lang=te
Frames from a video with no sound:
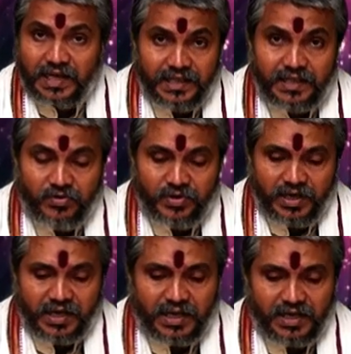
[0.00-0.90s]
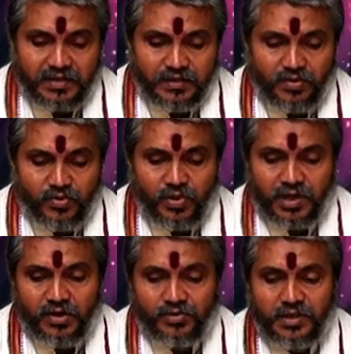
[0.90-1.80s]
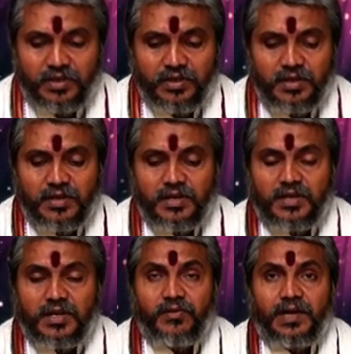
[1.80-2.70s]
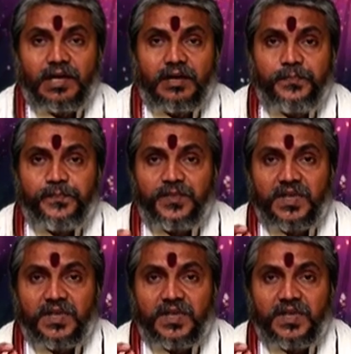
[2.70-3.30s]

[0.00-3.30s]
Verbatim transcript: సాయంత్రం ఏడు గంటలకు సమయం అనుకూలంగా ఉంది ఇవాళ